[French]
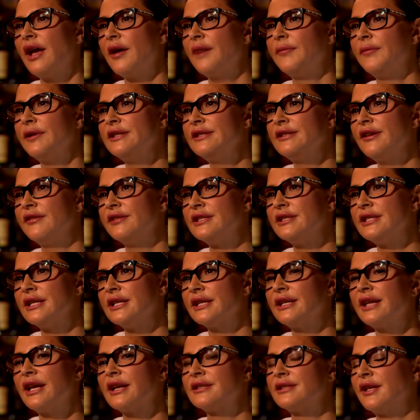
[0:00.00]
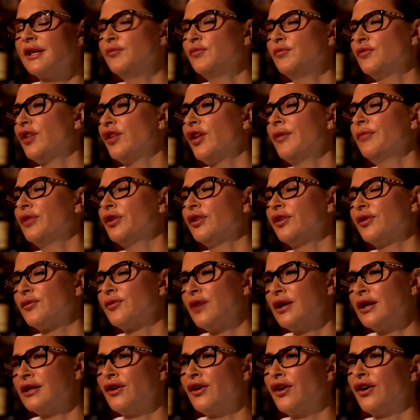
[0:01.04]
carpette, ça veut dire qu'ils acceptent n'importe
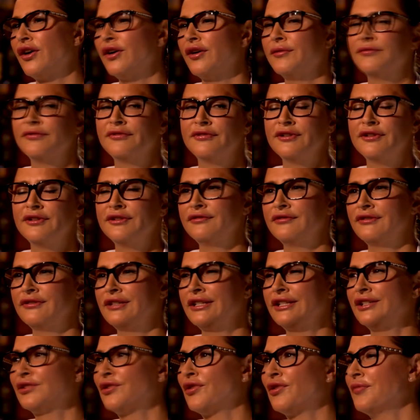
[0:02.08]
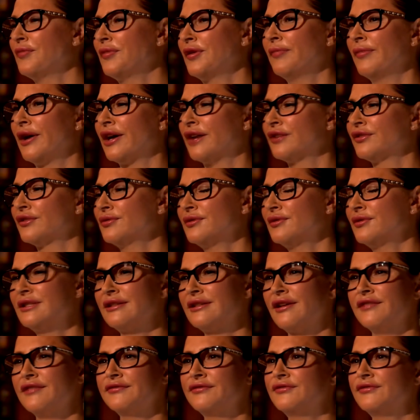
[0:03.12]
quoi que leurs hommes font, ils vont les tromper partout, ils s'en